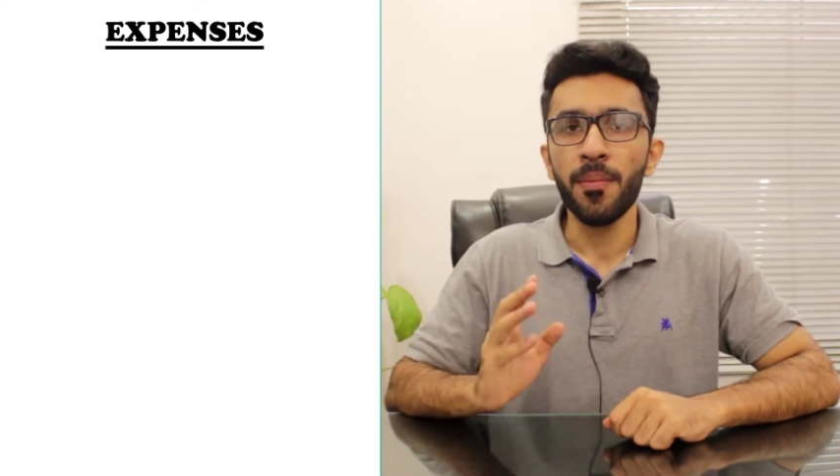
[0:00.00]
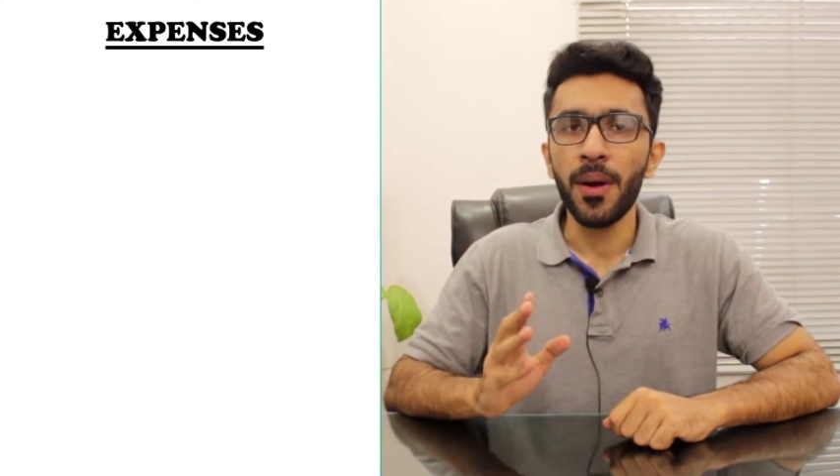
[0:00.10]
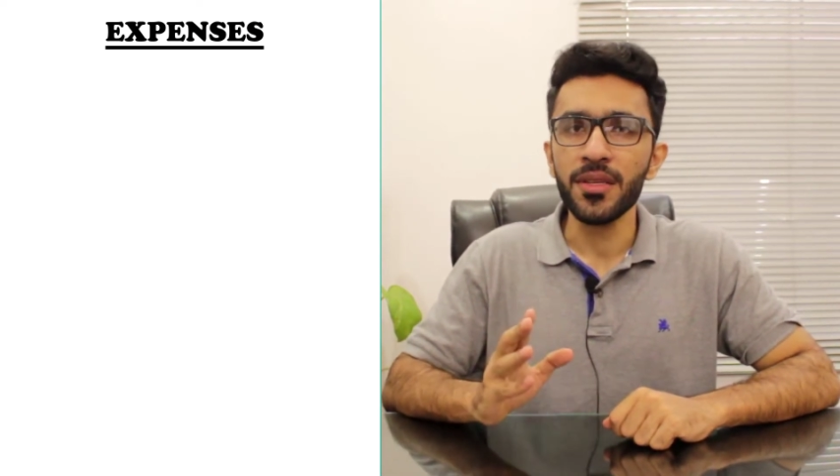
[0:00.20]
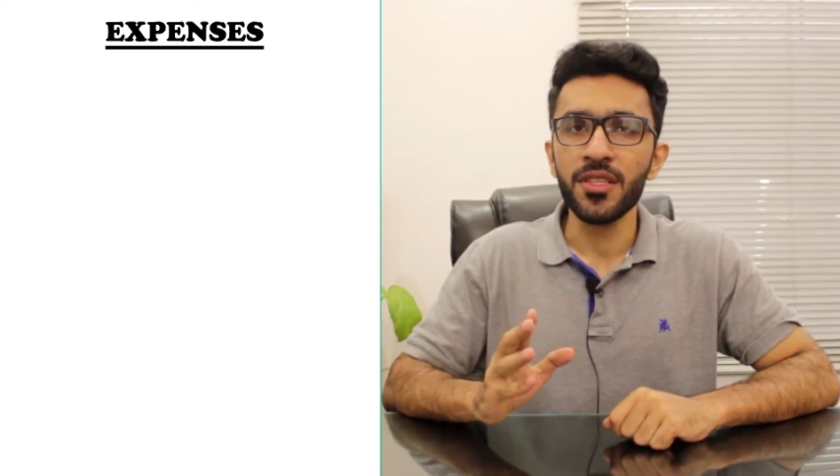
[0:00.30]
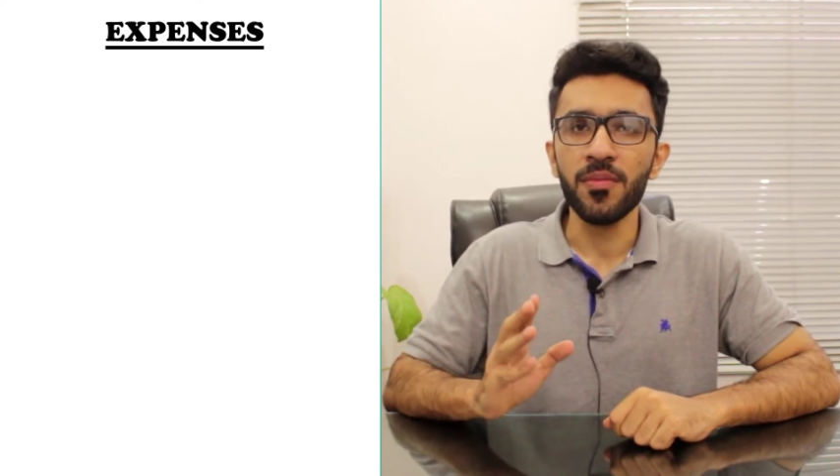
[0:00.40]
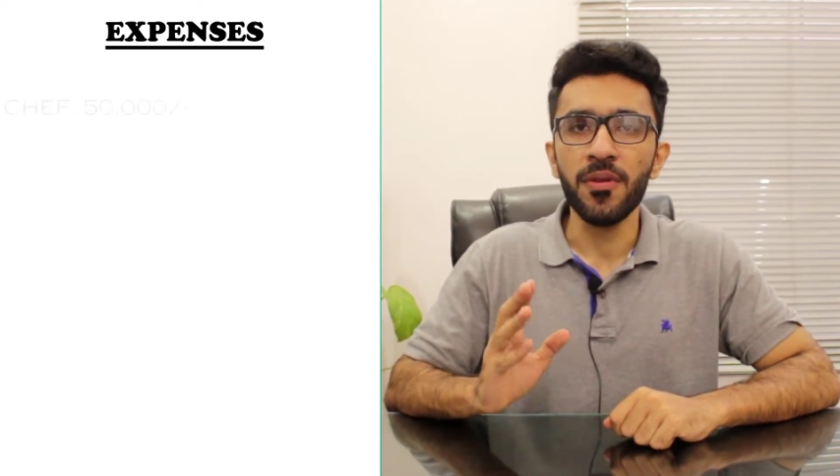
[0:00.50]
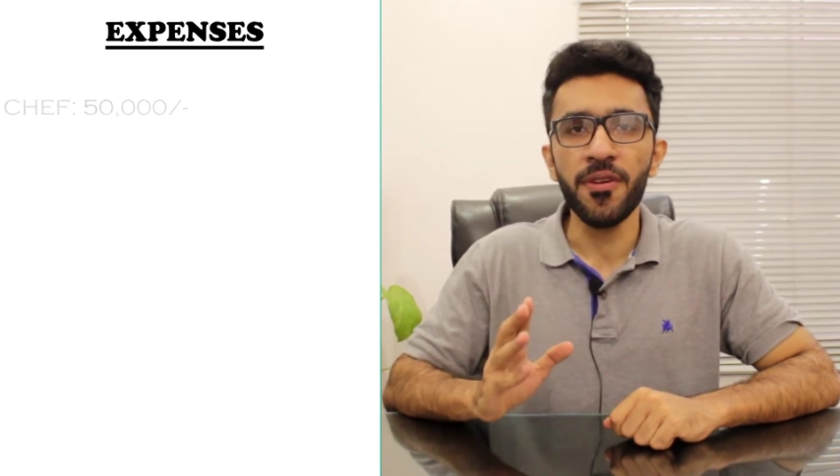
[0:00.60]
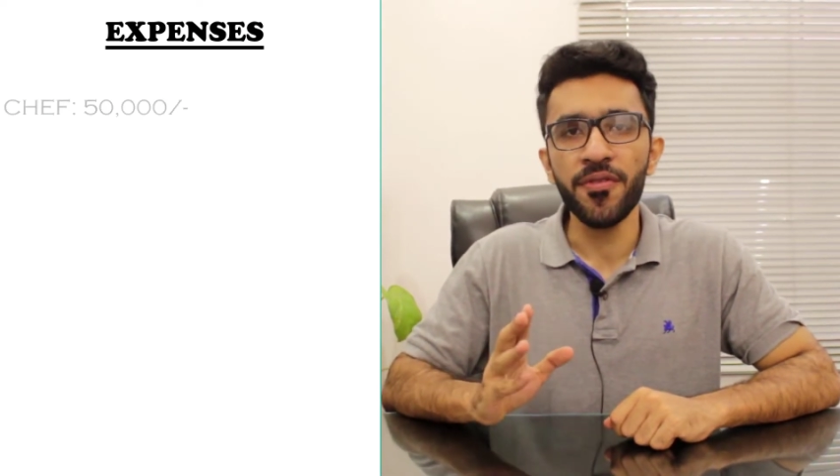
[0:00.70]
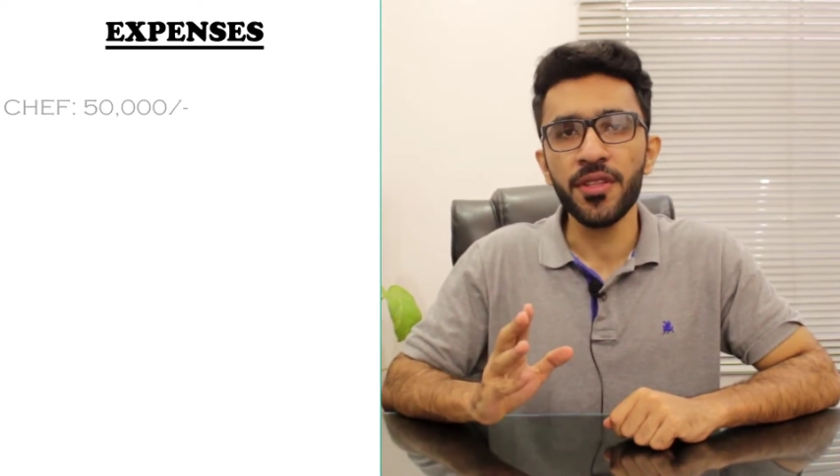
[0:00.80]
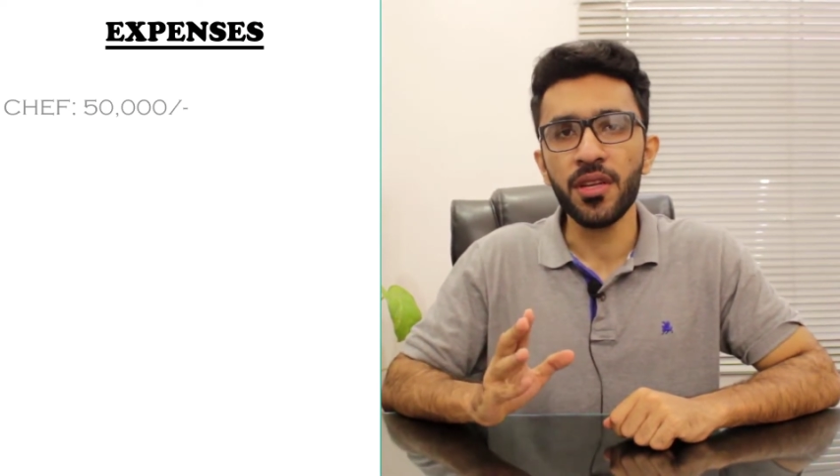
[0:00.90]
पाकिस्तान में
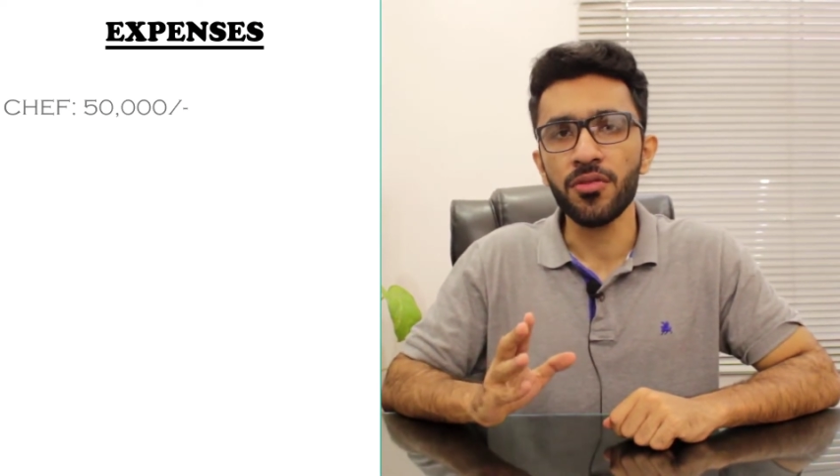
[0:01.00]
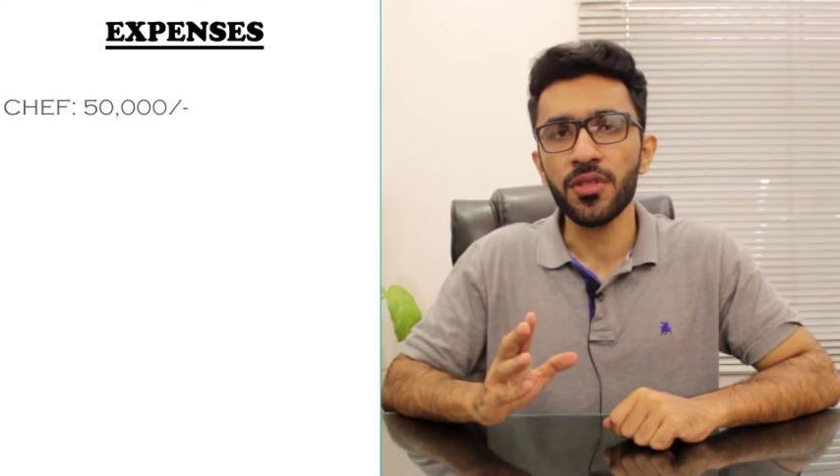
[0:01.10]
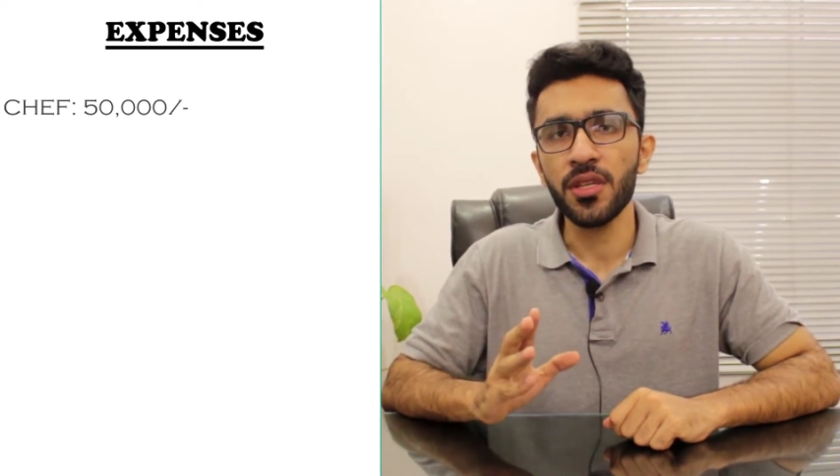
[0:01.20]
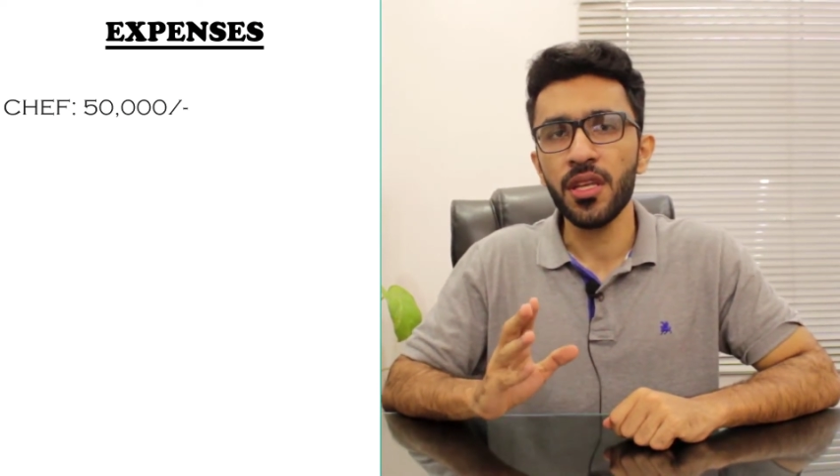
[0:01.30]
फिफ्टी थाउजेंड